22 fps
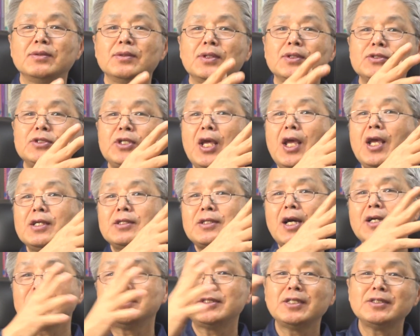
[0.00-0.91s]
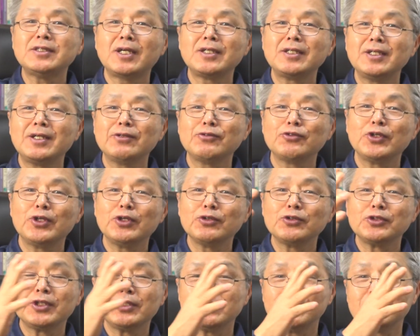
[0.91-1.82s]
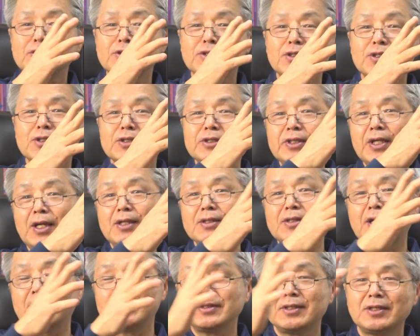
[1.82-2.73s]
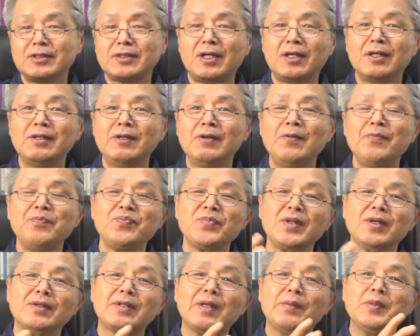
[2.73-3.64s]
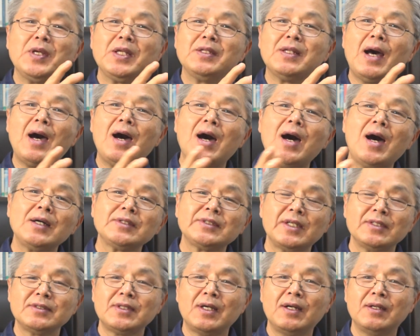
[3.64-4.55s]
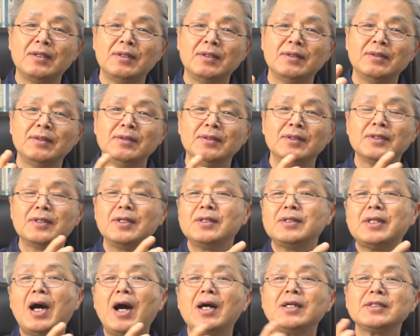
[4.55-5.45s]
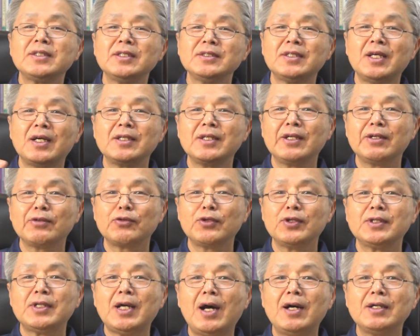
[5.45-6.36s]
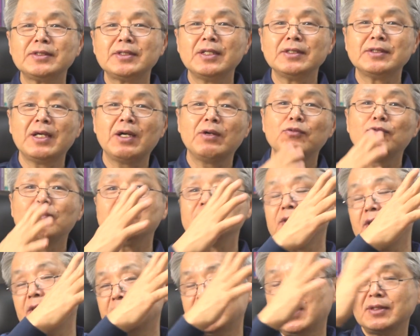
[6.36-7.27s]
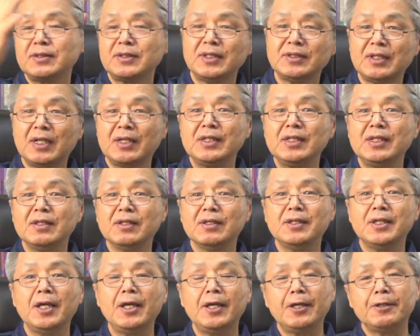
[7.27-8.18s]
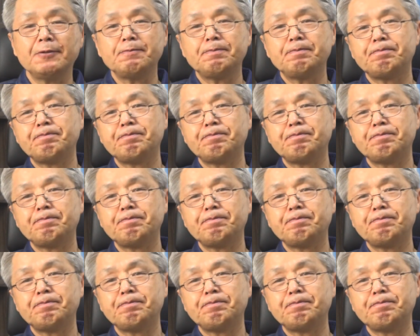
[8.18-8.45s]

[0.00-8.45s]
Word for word: 세상 세상이라고 해요. 저는 그걸 세상 세상, 그 다음에 나 세상, 그걸 나 세상이라고 해요. 나 세상과 세상 세상이 있는데